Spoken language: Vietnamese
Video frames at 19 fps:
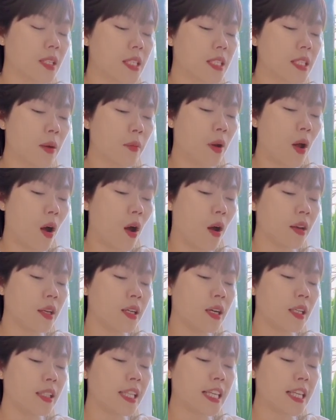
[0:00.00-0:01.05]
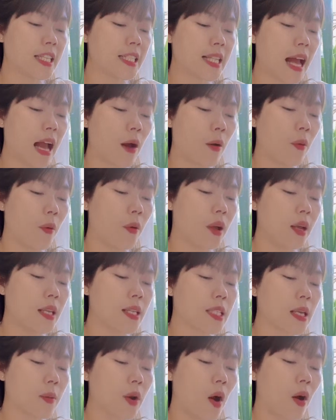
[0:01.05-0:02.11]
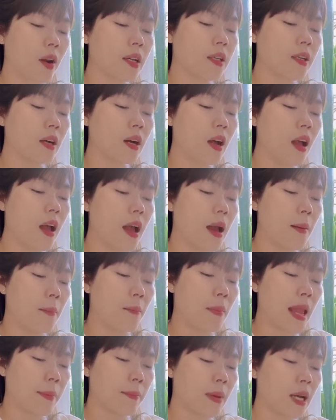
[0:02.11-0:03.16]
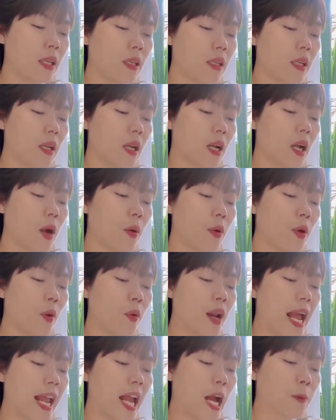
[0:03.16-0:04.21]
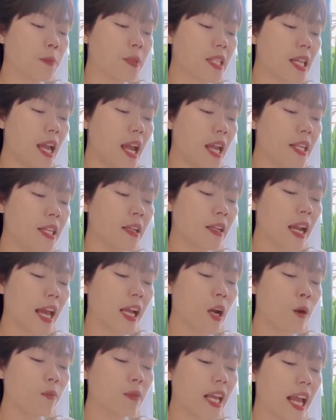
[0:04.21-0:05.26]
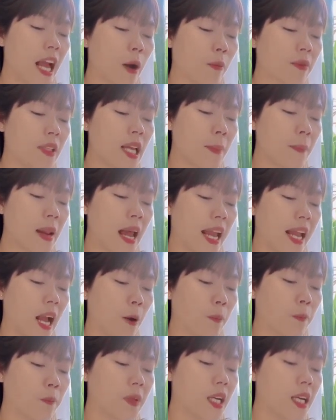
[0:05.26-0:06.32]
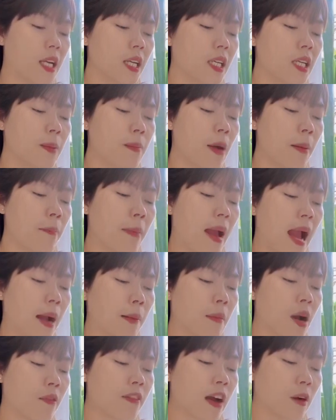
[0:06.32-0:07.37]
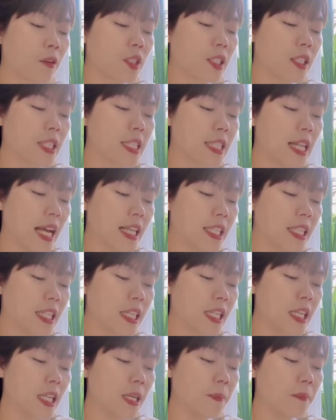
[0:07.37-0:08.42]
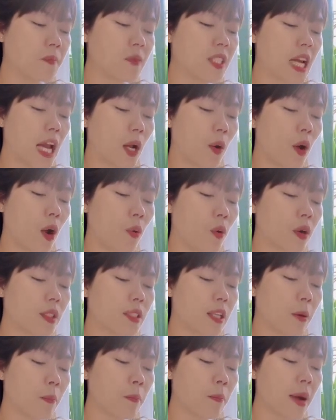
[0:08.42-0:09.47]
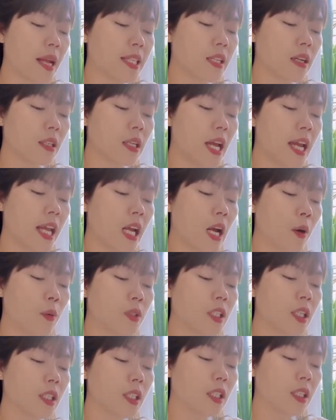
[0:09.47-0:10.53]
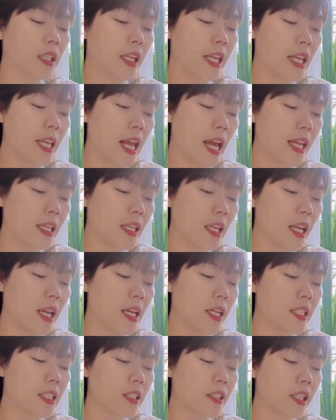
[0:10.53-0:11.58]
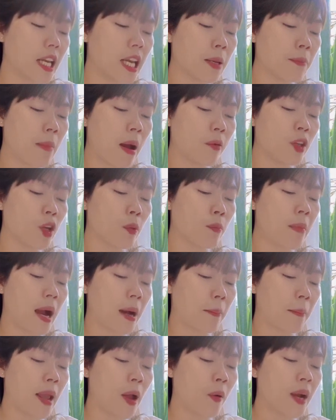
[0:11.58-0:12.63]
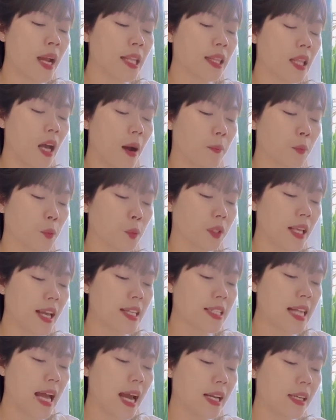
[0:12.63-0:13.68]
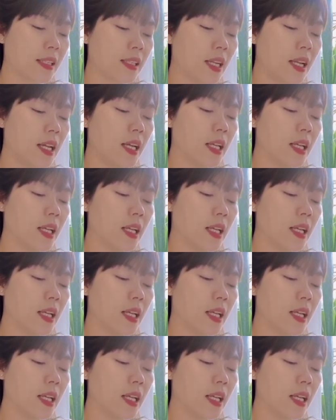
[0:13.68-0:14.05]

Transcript: Sau đó nữa thì sao? Sau đó nữa, mẹ mất, cậu đỗ đại học xe nhưng lại không thể học tiếp đại học, cứ mơ màng bước vào giới giải trí. Trải qua cuộc sống mà trước đây cậu chưa từng nghĩ đến, chứng kiến bao nhiêu bạc bẽo ghê tởm của thế gian –